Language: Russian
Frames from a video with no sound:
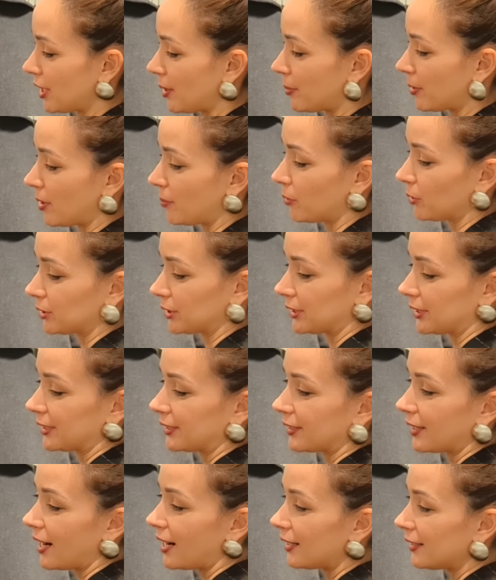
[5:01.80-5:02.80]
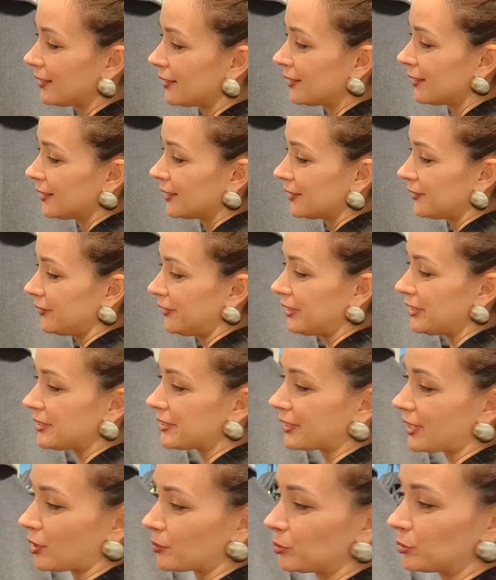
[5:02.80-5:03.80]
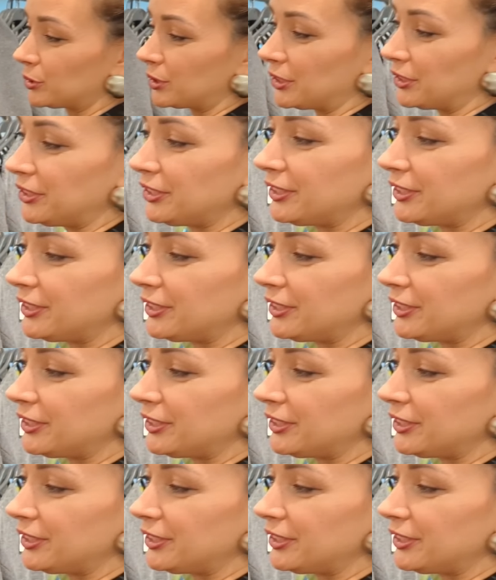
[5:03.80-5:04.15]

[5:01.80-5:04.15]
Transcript: необработанный край. Видите, как будто